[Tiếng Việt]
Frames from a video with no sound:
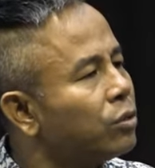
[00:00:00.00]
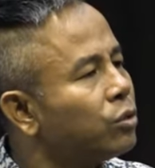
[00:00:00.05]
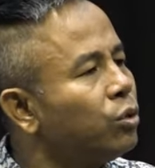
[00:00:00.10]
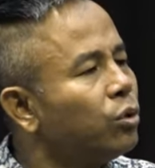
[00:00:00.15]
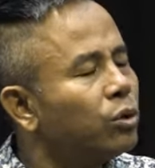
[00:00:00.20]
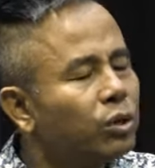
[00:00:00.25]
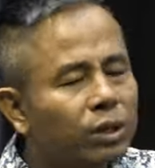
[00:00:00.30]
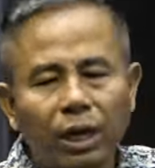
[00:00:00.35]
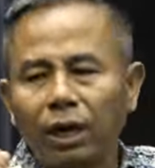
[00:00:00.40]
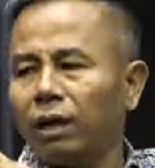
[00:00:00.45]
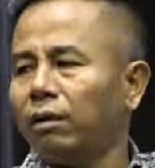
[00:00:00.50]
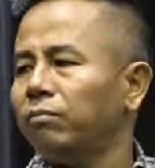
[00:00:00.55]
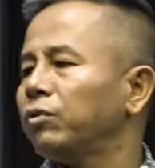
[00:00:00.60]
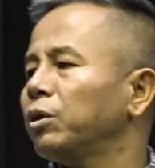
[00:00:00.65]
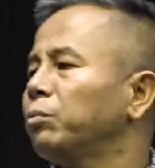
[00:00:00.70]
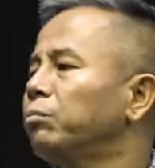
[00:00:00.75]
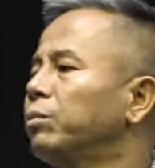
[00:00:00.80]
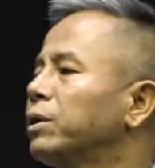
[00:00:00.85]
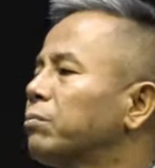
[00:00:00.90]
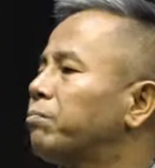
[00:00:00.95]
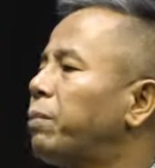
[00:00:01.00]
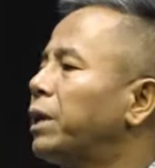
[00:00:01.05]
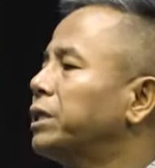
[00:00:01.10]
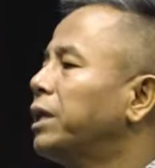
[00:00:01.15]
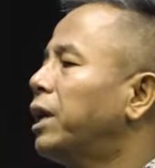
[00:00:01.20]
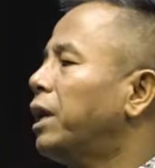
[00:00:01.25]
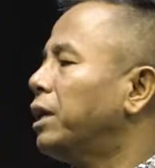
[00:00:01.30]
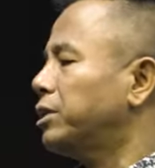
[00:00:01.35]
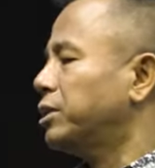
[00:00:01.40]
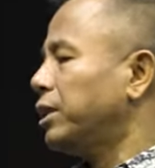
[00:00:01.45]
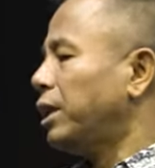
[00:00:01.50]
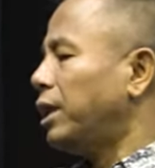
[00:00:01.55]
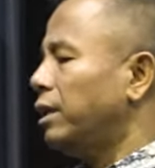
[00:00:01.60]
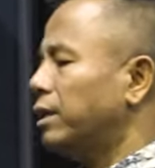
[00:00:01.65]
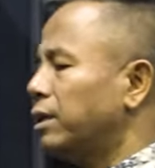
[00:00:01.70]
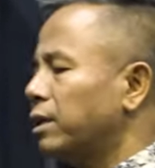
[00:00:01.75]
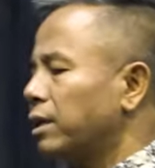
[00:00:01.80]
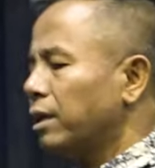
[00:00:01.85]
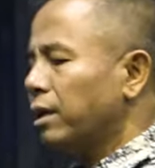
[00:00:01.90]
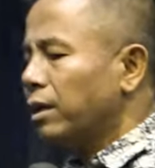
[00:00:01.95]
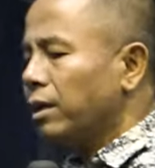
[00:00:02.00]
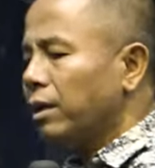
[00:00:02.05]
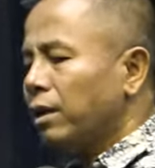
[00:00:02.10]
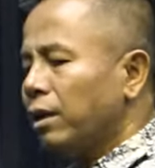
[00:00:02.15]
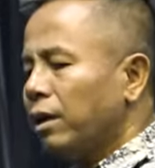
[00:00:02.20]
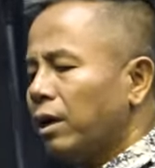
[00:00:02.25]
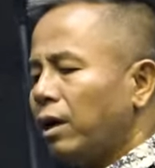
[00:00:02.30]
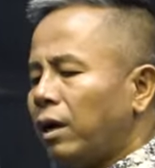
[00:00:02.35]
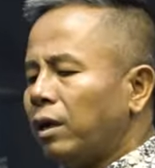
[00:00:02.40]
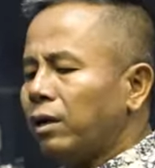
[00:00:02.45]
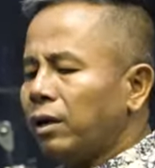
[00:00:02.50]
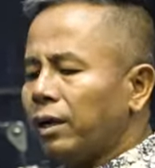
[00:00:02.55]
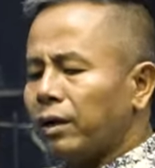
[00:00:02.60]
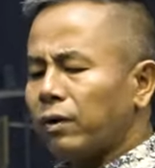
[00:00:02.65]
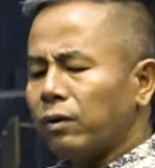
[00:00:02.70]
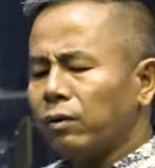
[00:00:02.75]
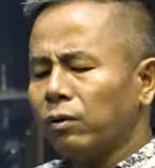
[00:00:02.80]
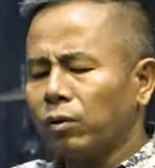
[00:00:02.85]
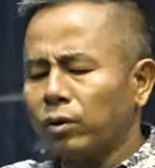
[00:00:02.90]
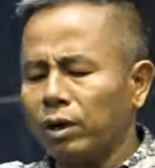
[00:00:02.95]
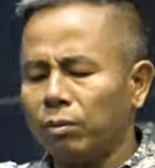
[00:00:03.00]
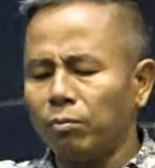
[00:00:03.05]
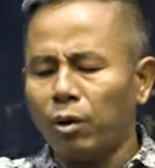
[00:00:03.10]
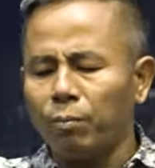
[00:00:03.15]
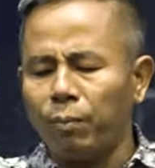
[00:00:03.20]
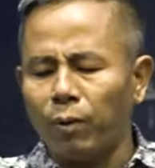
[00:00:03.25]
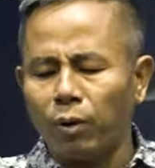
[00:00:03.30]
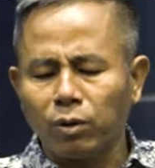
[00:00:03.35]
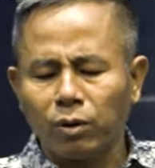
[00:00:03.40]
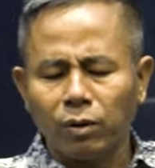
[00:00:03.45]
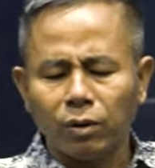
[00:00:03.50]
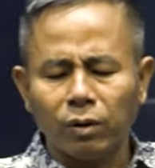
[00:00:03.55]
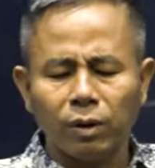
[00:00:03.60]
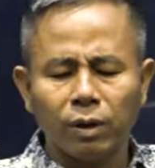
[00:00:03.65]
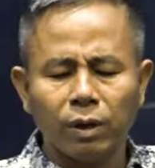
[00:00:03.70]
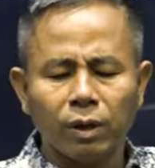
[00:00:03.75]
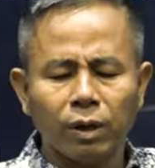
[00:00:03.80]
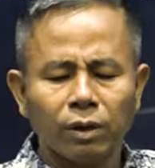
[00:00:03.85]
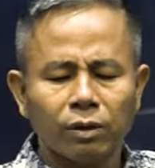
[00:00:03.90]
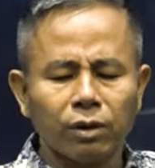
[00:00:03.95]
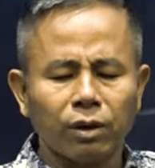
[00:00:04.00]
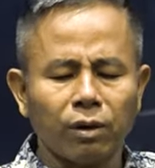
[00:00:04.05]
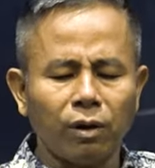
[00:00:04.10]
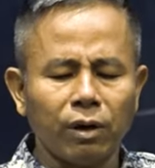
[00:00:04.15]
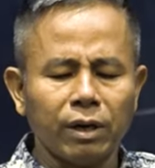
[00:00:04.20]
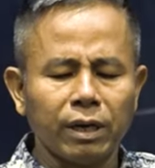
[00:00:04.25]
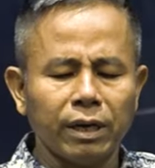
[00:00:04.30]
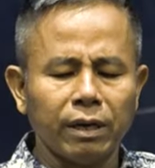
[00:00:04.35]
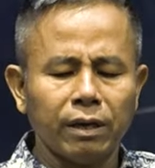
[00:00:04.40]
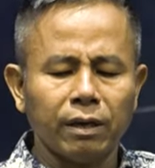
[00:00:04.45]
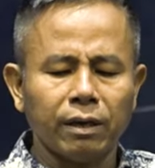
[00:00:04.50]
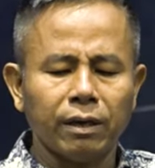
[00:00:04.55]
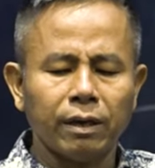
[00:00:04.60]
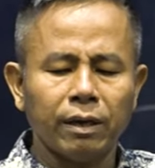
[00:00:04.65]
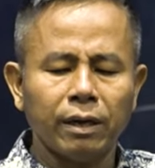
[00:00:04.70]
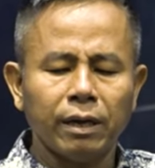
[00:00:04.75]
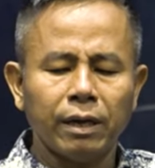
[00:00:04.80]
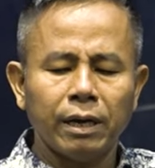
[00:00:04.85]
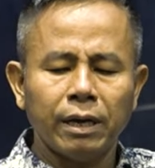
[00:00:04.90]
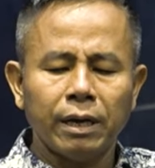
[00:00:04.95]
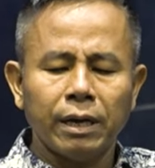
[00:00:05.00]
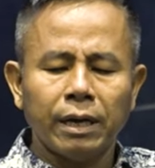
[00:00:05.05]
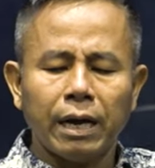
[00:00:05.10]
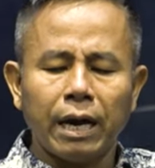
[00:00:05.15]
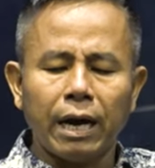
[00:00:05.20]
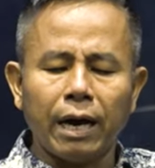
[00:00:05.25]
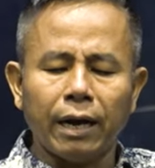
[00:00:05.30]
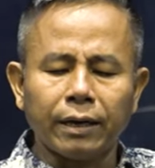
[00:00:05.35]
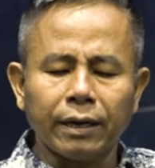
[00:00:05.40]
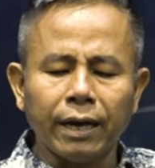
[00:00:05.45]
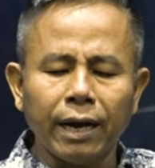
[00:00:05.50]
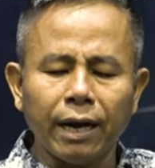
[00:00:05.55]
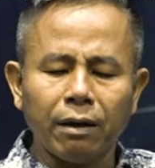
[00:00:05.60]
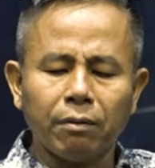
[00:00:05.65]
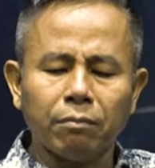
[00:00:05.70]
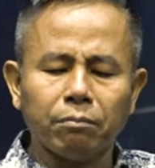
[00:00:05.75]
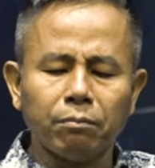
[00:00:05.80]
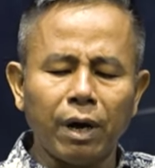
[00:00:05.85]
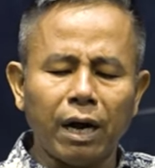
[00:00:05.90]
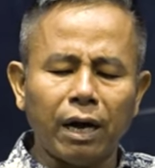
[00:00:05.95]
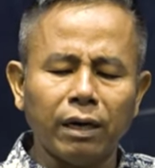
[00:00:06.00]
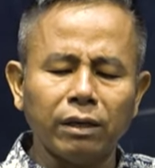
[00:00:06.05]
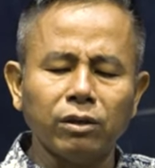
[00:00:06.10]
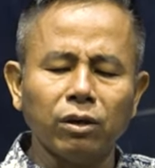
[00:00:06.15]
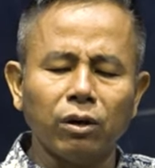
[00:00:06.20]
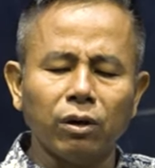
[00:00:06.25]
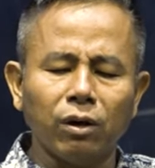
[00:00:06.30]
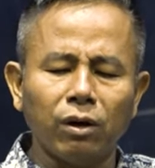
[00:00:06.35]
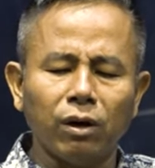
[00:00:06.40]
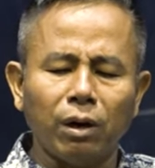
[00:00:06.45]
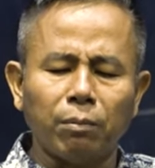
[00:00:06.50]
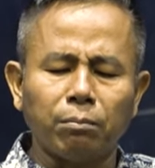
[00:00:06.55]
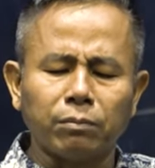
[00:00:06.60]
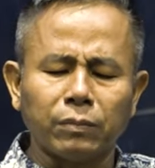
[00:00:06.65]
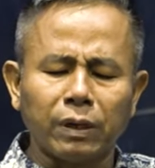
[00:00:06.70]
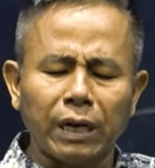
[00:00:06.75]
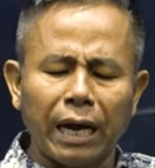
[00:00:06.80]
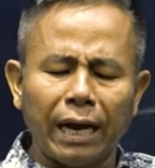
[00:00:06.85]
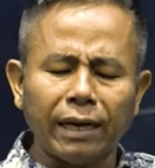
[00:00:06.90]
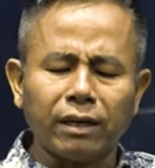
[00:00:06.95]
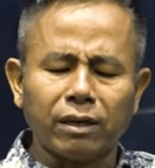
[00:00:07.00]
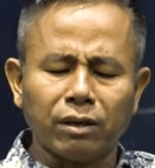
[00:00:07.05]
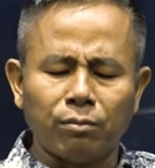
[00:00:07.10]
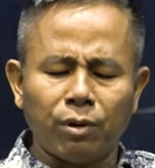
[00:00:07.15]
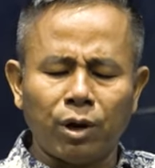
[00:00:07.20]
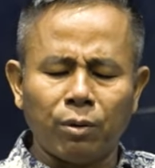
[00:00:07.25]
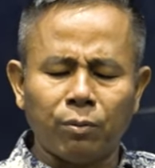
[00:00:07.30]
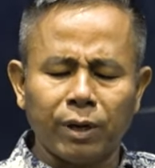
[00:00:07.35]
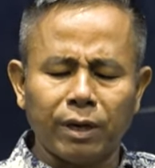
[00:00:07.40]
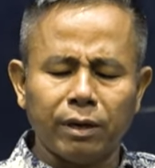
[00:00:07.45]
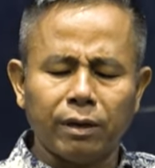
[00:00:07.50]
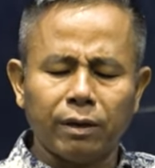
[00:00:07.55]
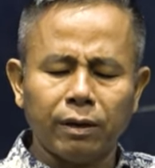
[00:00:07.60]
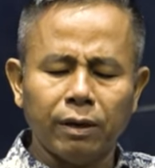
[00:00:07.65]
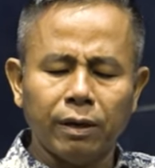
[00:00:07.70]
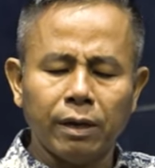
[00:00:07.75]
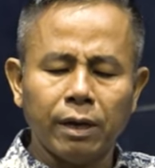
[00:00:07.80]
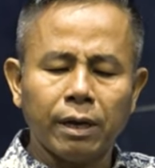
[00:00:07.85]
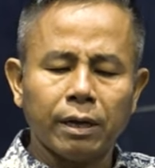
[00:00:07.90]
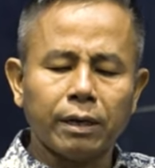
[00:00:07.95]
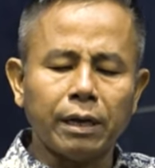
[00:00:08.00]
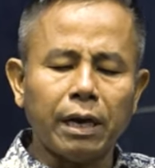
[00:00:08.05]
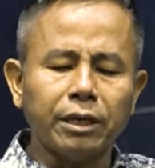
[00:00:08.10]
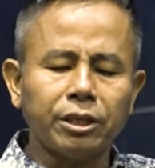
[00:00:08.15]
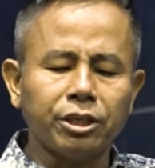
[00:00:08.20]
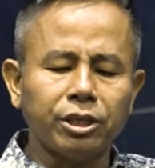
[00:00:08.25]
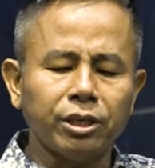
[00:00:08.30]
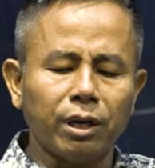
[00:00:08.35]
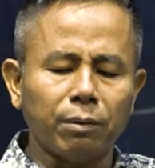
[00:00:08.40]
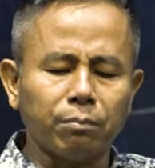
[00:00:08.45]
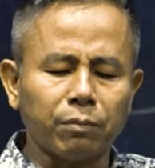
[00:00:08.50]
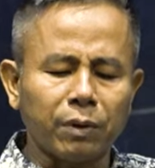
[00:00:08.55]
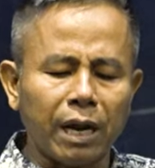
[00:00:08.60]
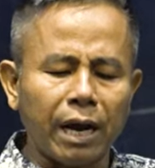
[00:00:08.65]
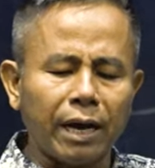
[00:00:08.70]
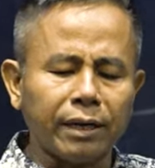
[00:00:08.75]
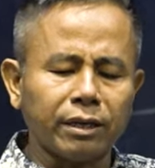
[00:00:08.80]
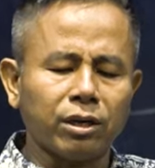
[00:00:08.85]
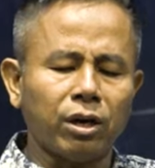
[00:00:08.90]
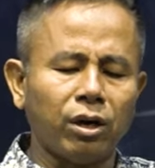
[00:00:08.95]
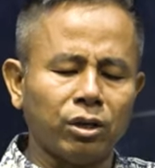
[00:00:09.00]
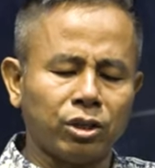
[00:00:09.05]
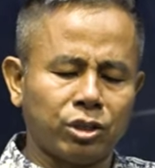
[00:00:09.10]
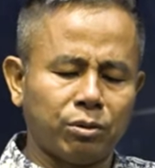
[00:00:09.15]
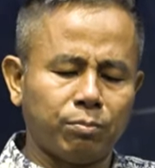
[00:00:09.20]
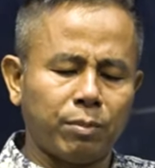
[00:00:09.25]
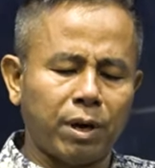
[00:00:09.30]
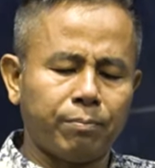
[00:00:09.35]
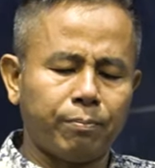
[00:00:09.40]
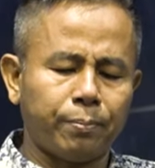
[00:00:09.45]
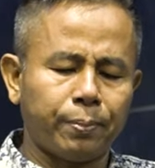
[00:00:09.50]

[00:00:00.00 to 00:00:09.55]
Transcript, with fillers: chun cao về miền pan nhà tràn ở liệt lúc này bong pôn thằng ở cái này à rẽ ban vô âm nách cái bảo vệ đại chi âm nách khó sập